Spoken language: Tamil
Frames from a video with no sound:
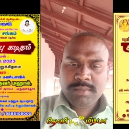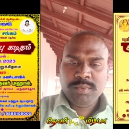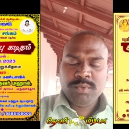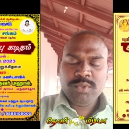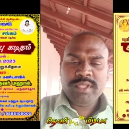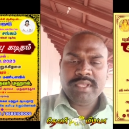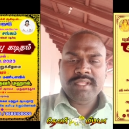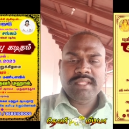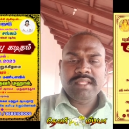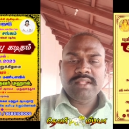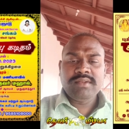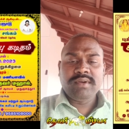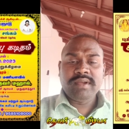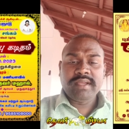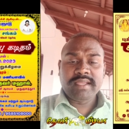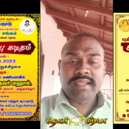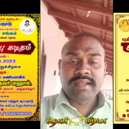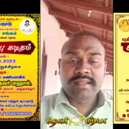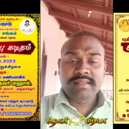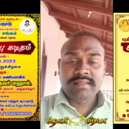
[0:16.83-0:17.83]
புதிய
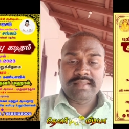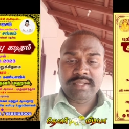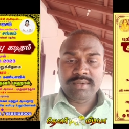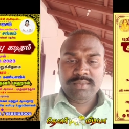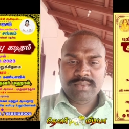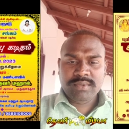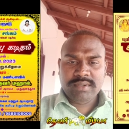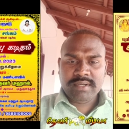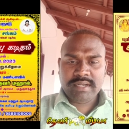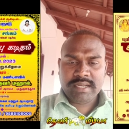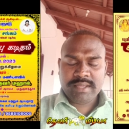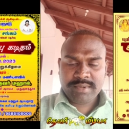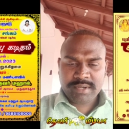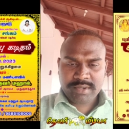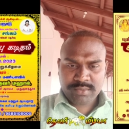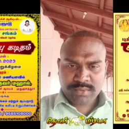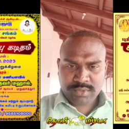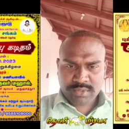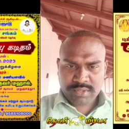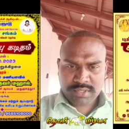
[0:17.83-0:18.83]
நிர்வாகிகள் தேர்வு
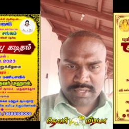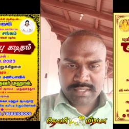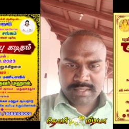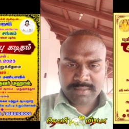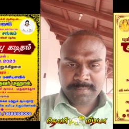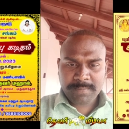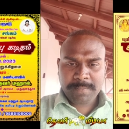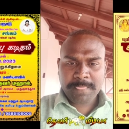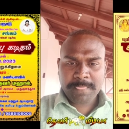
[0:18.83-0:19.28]
நடைபெற உள்ளது